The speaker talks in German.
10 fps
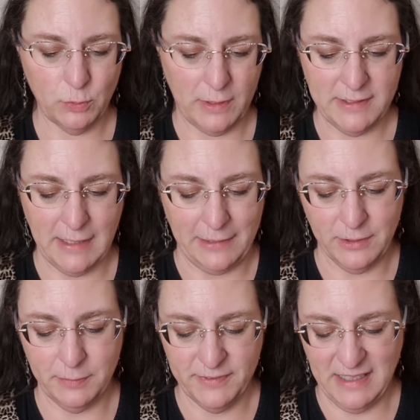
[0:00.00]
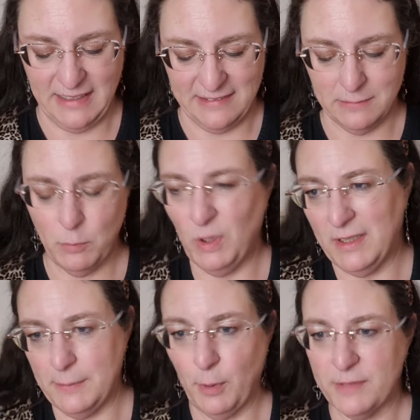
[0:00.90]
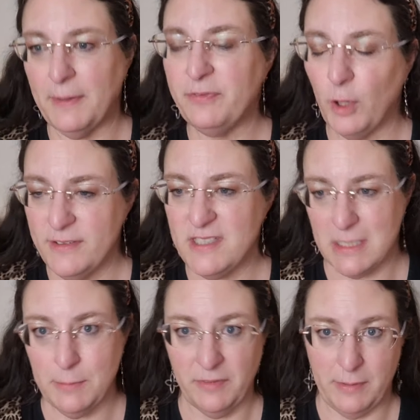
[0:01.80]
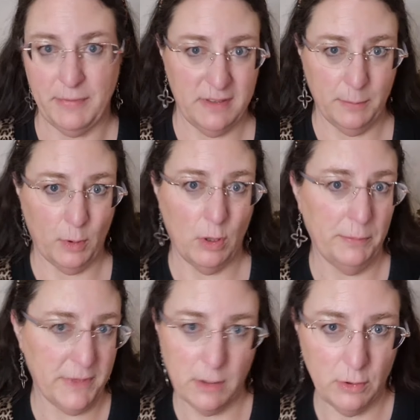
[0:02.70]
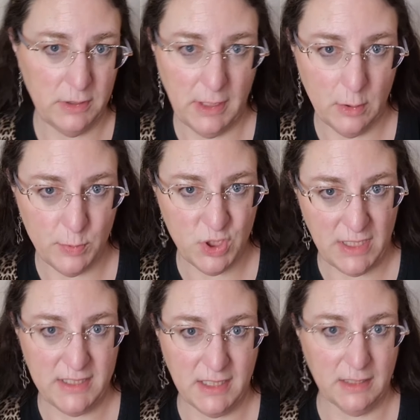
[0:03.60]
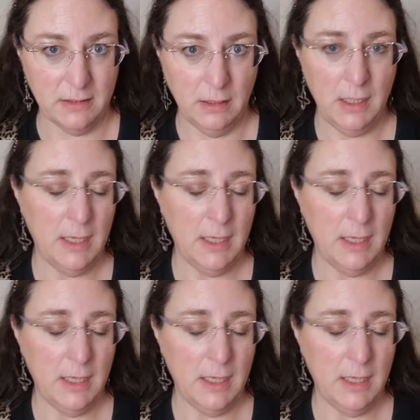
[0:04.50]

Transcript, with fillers: Du, also ich muss sagen, letzten Monat die Box, man freut sich immer, wenn man sie bekommt. Ne? Könnt ihr ja nur bestätigen. Ne?